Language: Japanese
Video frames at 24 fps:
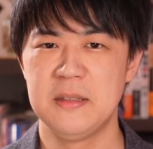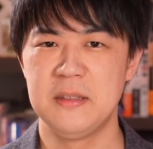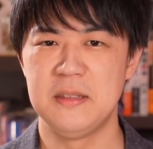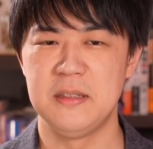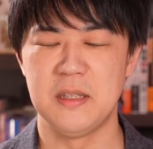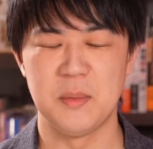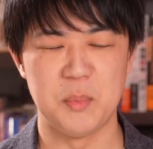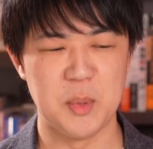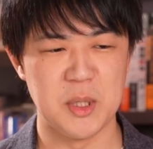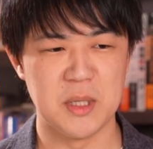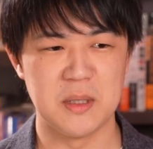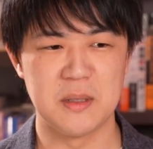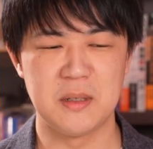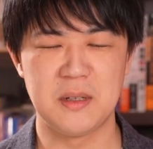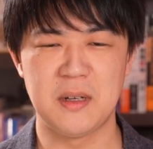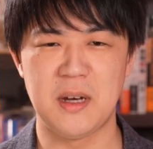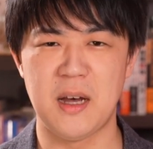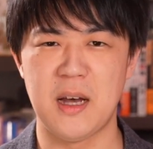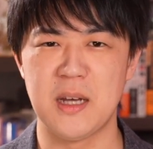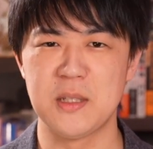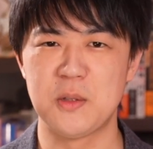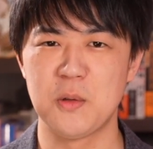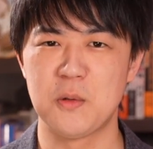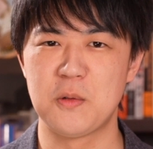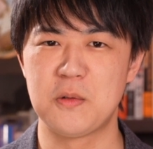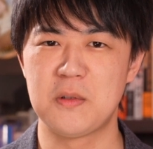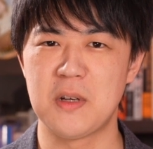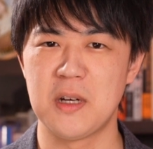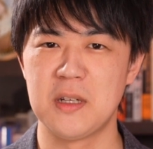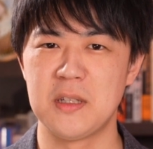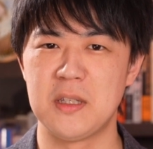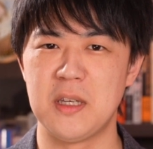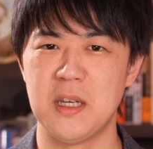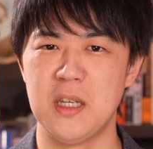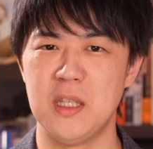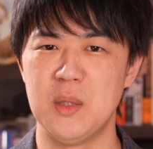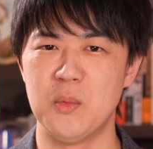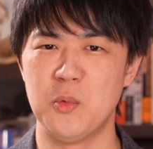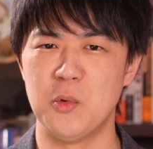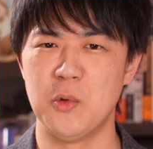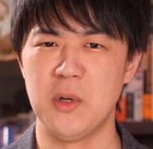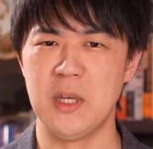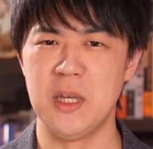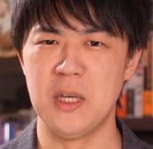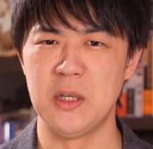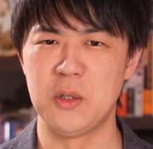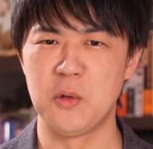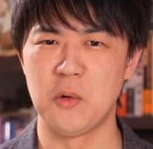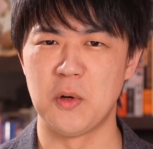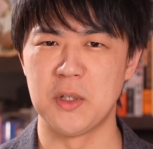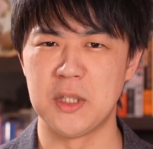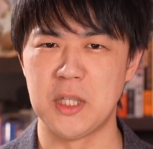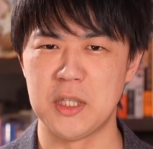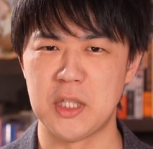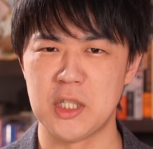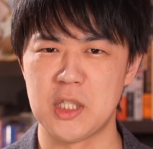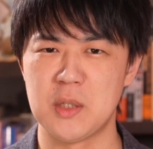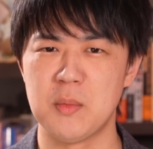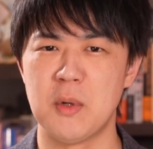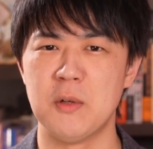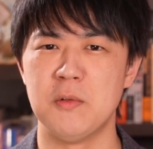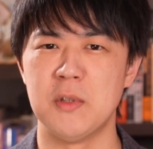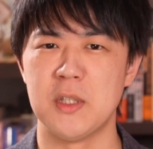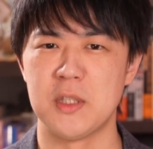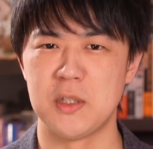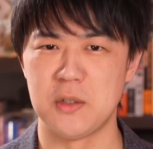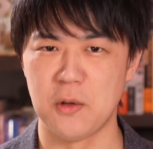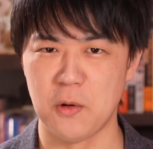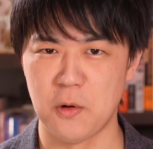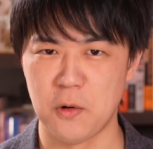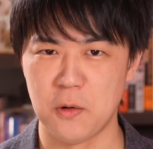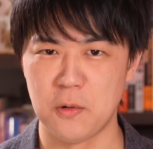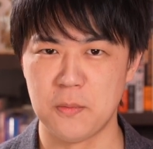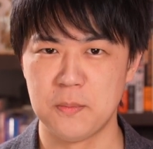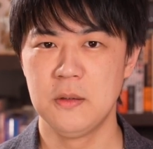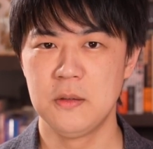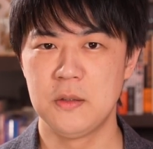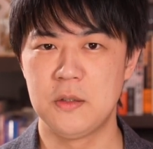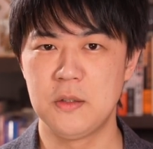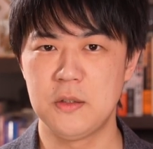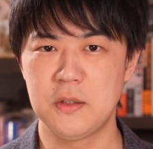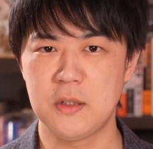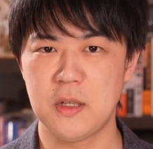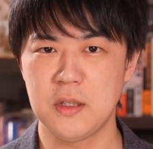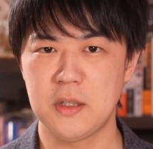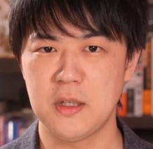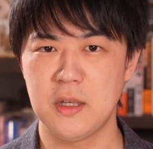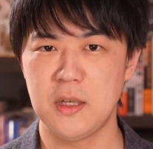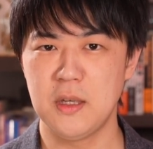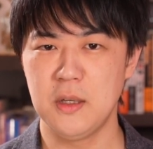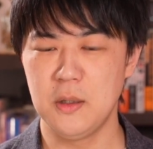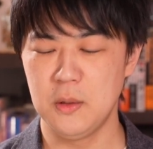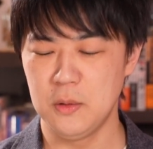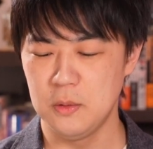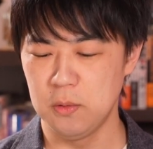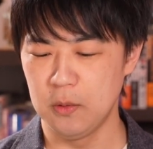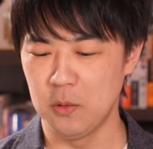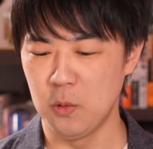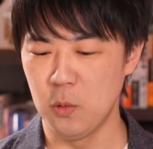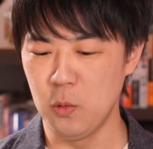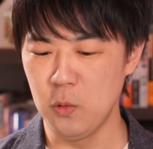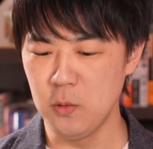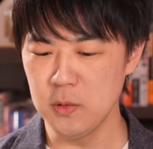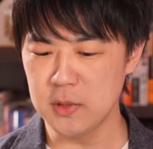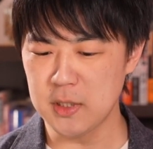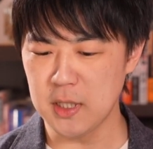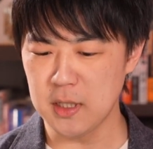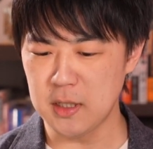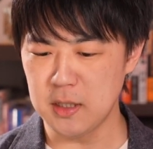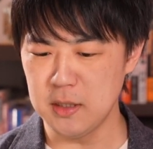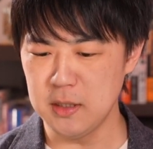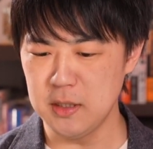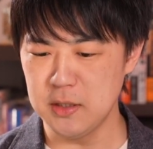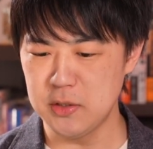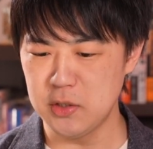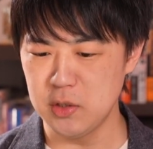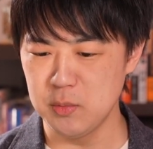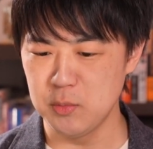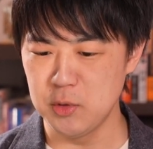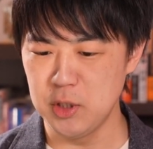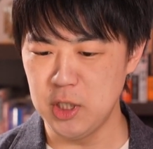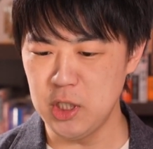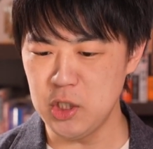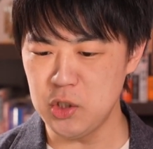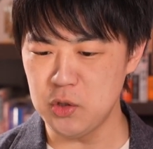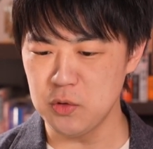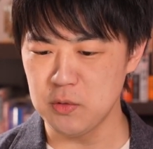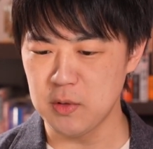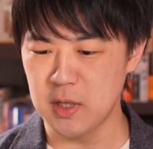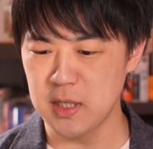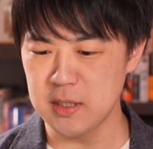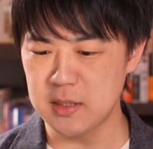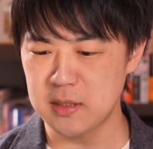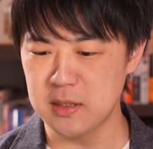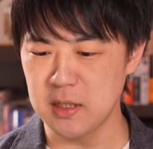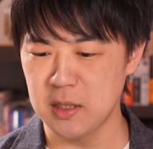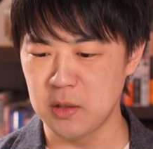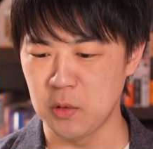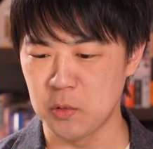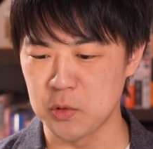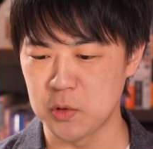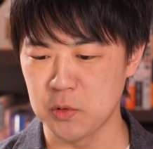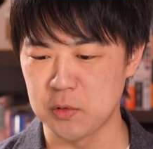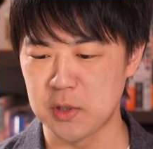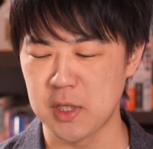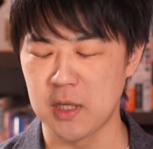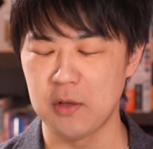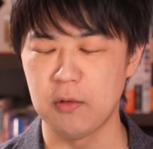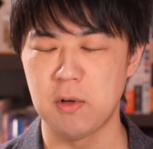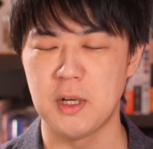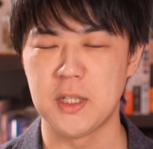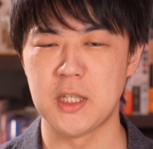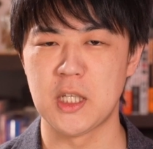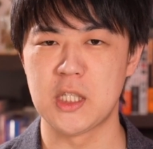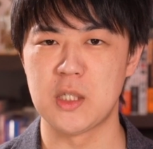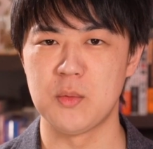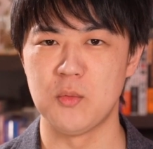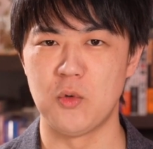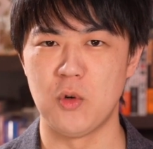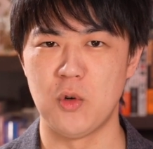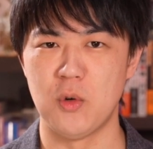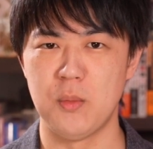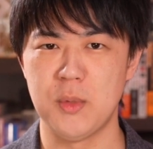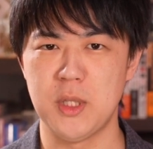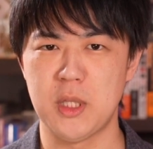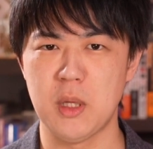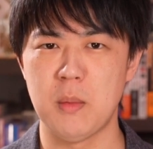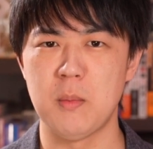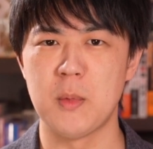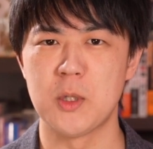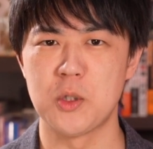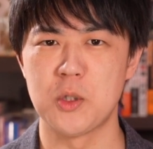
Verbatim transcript: やっぱ家族関係にも影響が出てしまうんですよ。続けて大阪に住む28歳の女性の話も見てみま